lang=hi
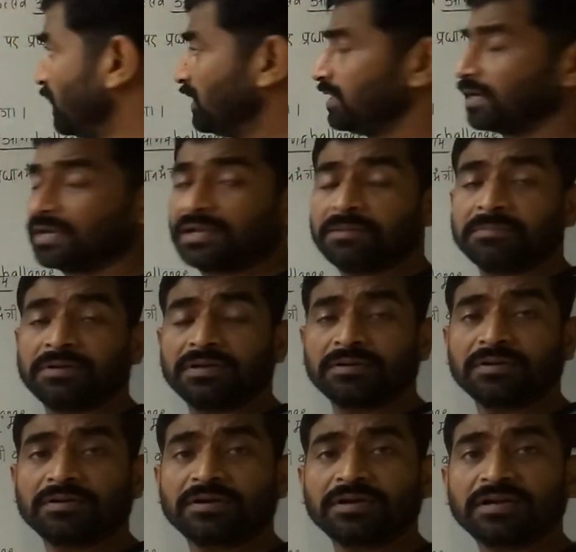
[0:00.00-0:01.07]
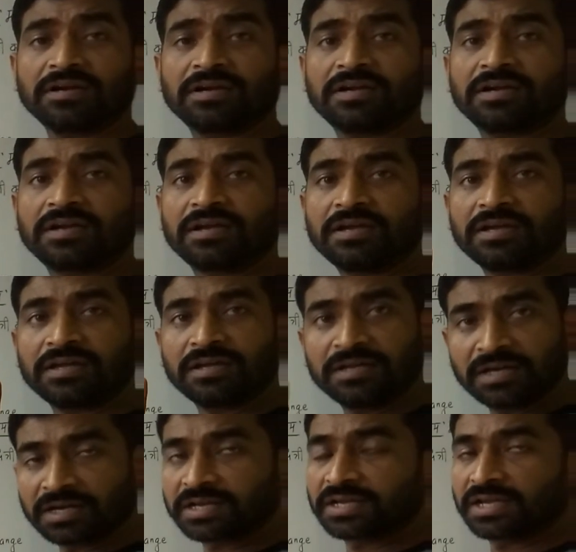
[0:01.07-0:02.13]
मलयालम
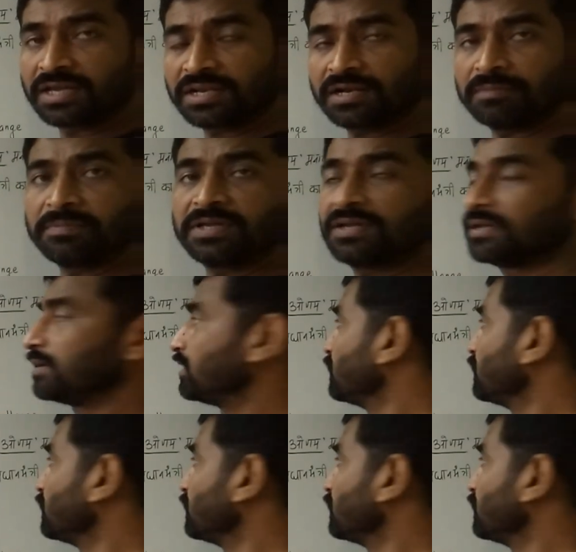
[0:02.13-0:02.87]
या केरल में